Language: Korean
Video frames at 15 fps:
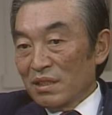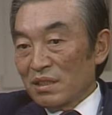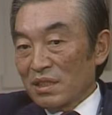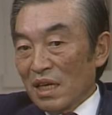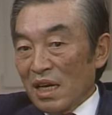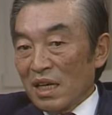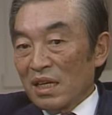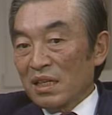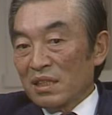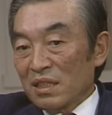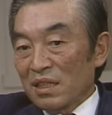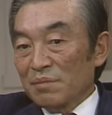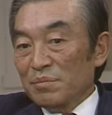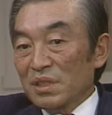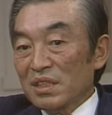
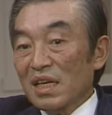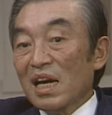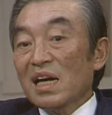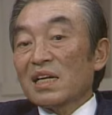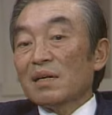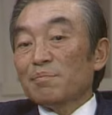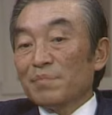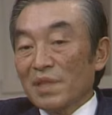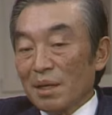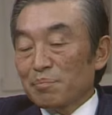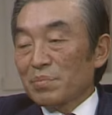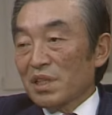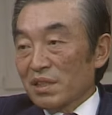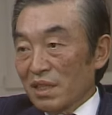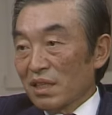사람이
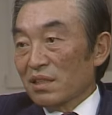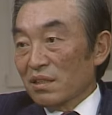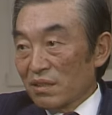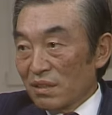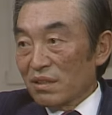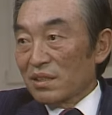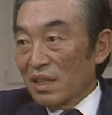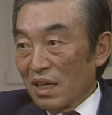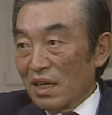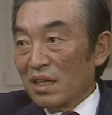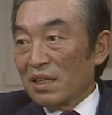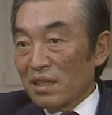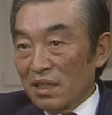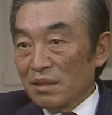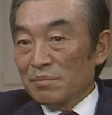사람답게 사는 거
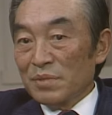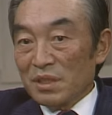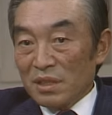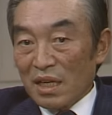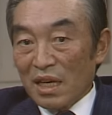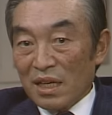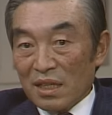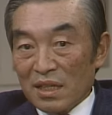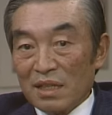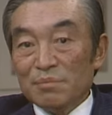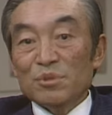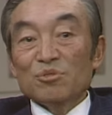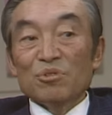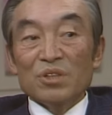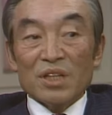사람이 그렇죠.
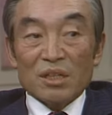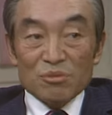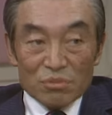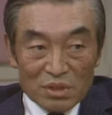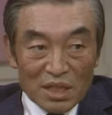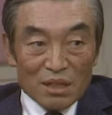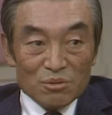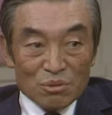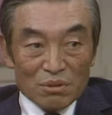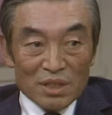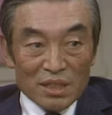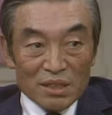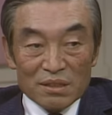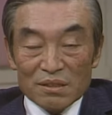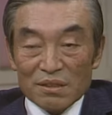사람이 되어가지고
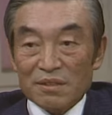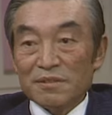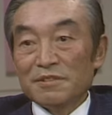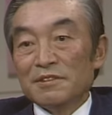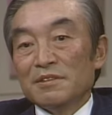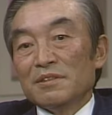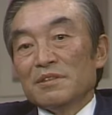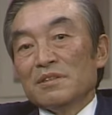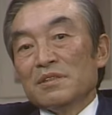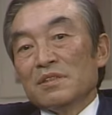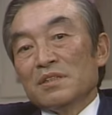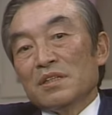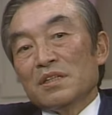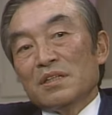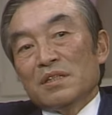살도록 하는 거 옳은
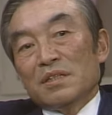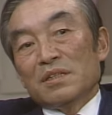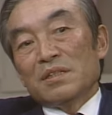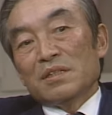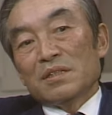말씀 예,